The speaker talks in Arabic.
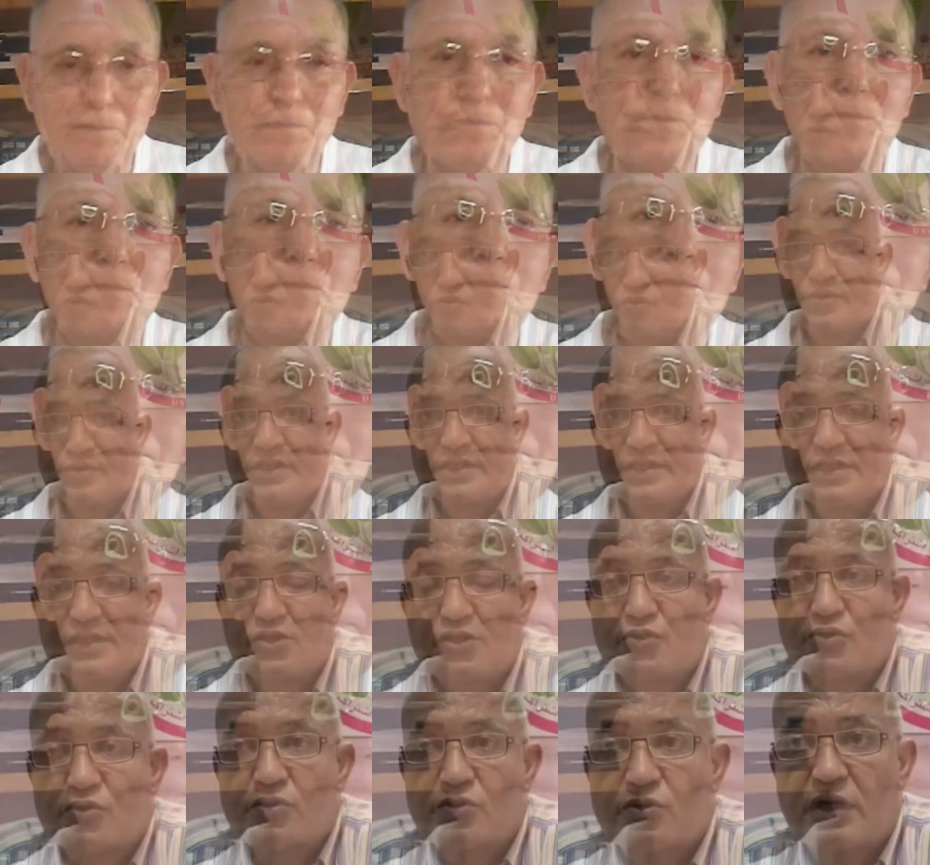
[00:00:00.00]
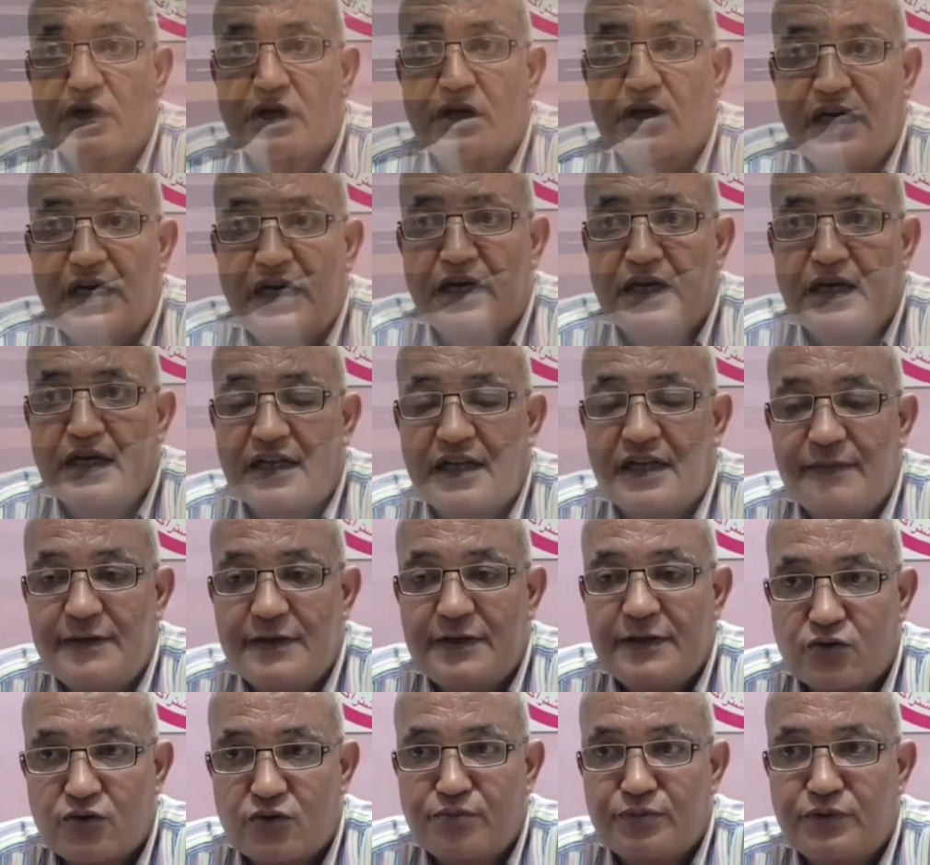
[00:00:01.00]
نشكركم جزيل الشكر على
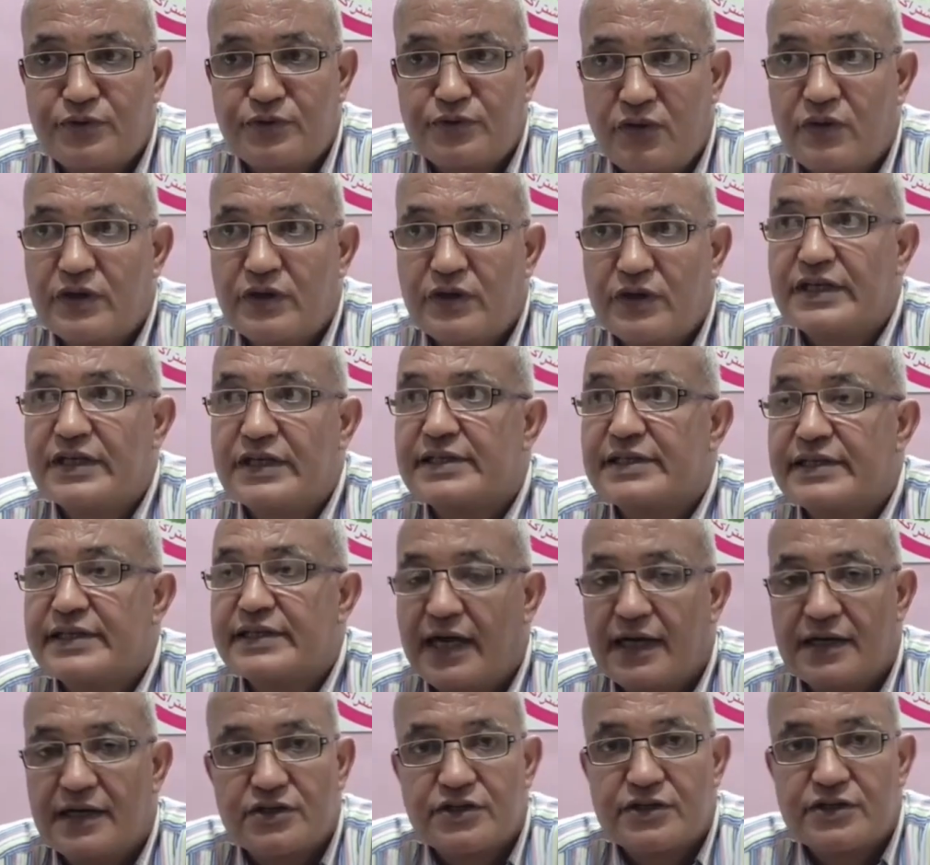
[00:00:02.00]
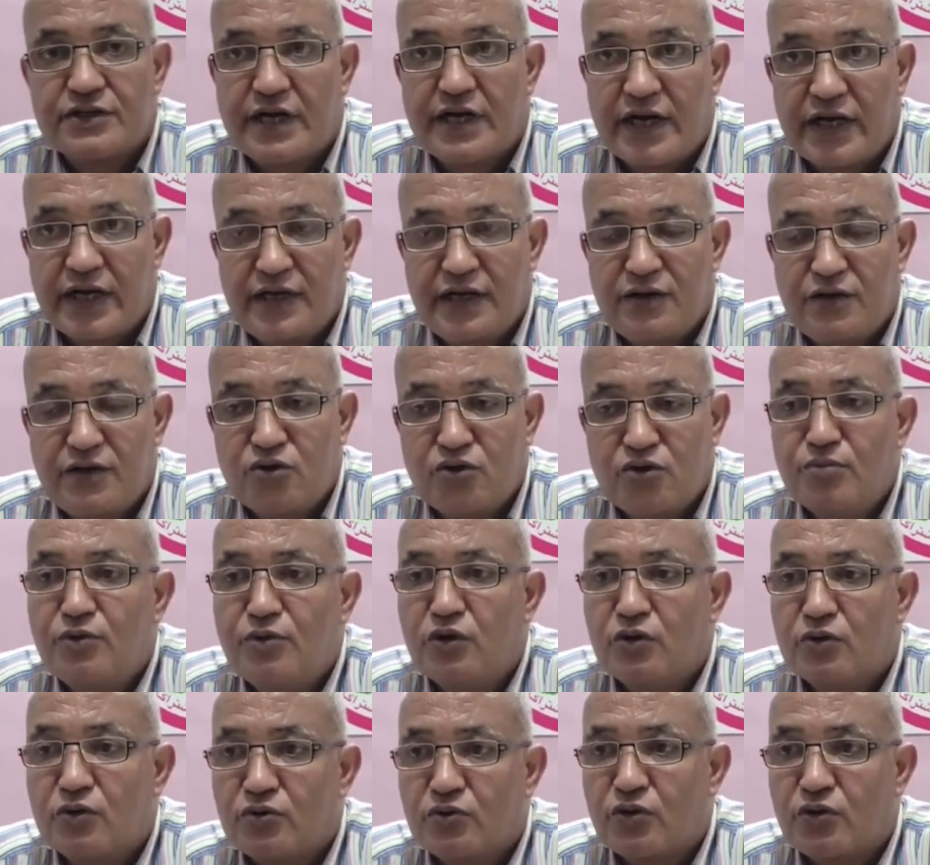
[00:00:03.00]
تلبيتكم الدعوة ديال الاتحاد الاشتراكي
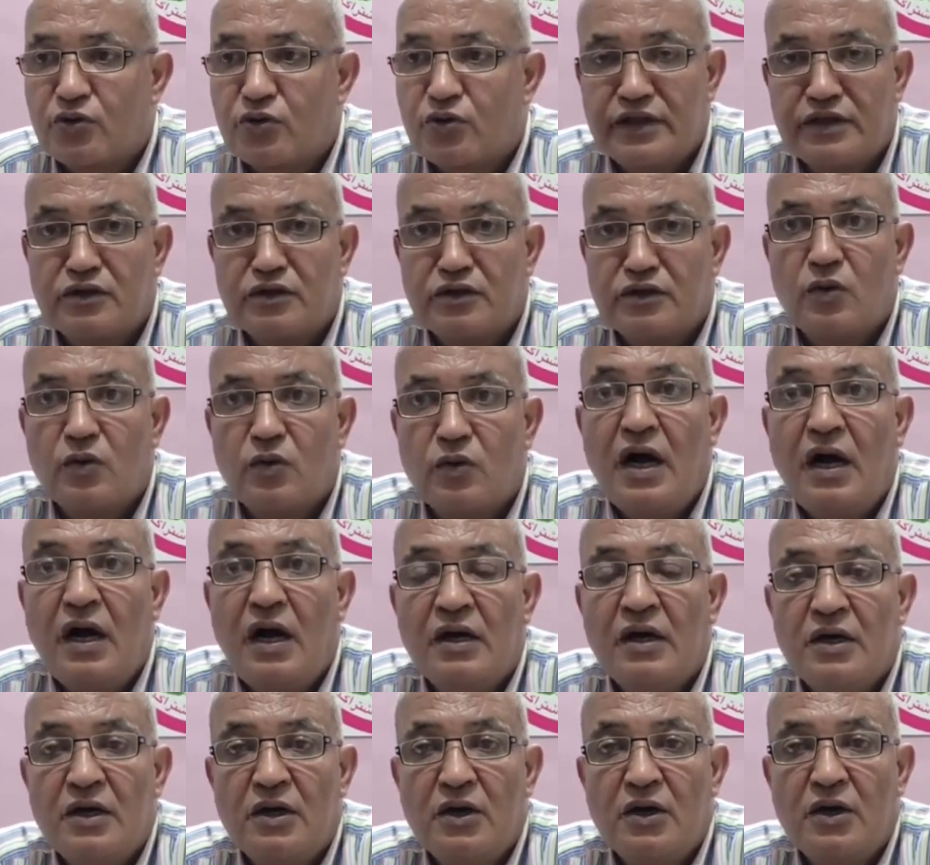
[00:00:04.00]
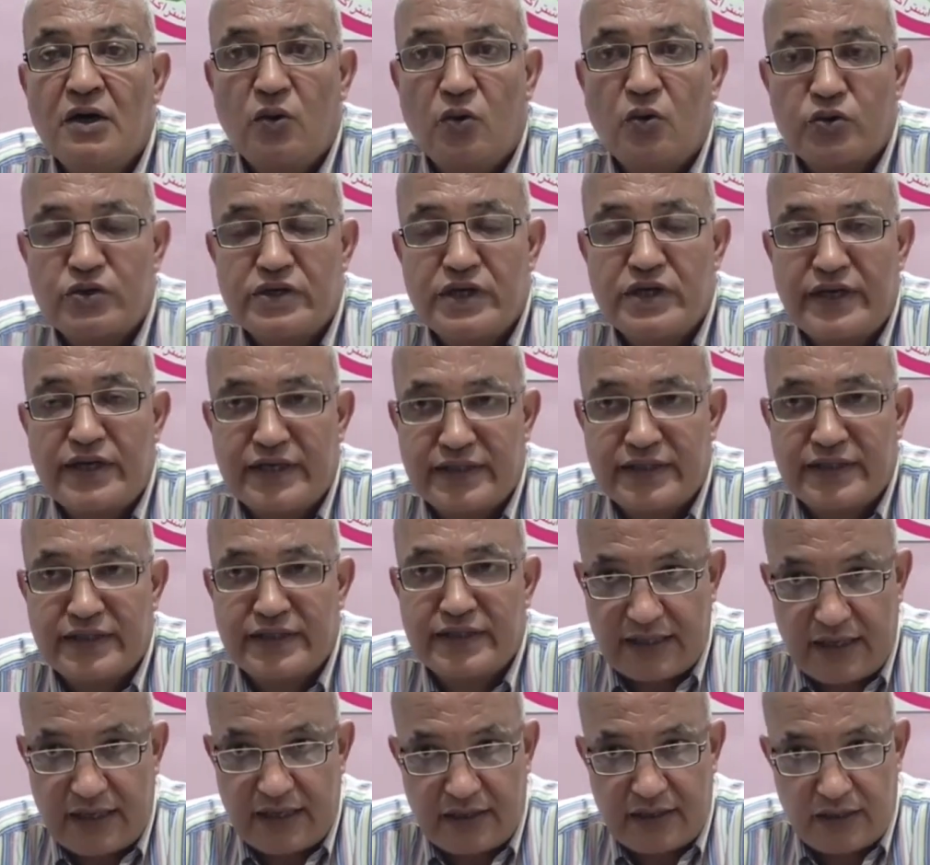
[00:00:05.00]
اليوم لحضور هذه الندوة
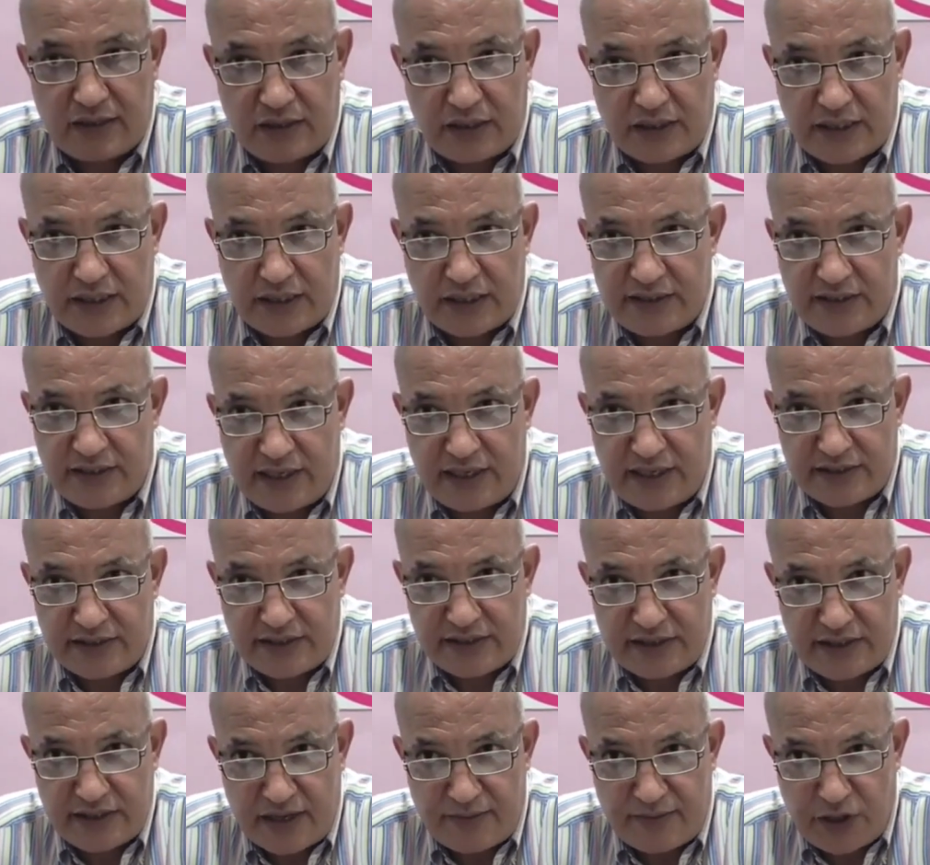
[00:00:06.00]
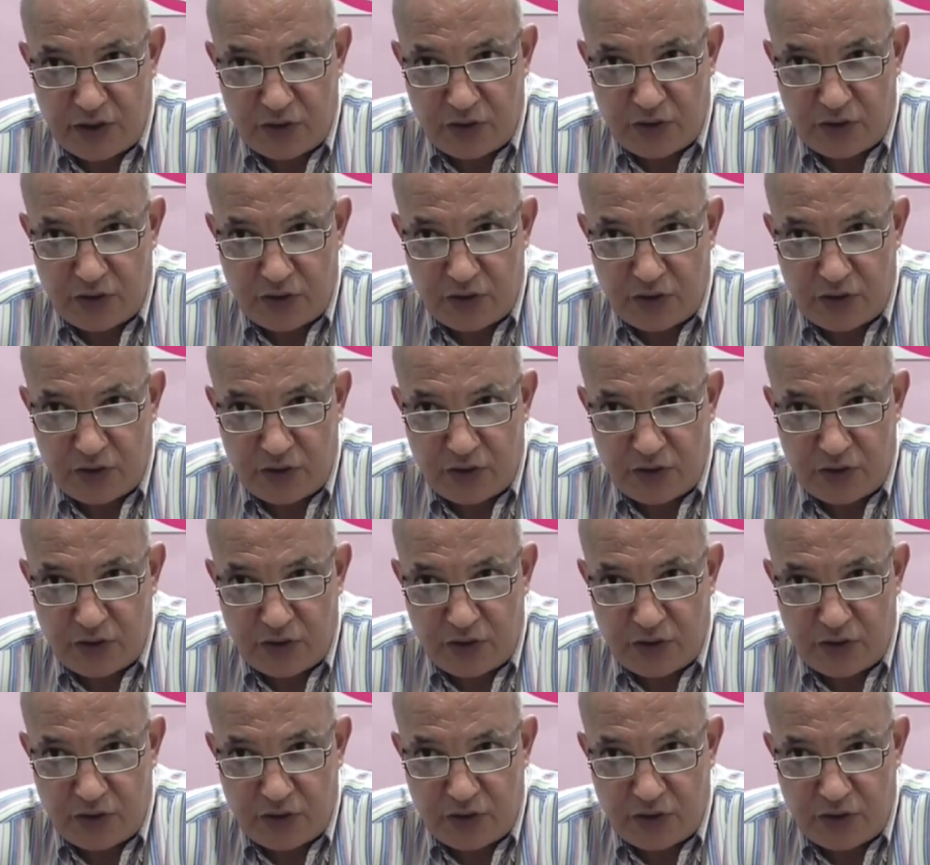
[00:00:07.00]
وتنعتذر كثير الاعتذار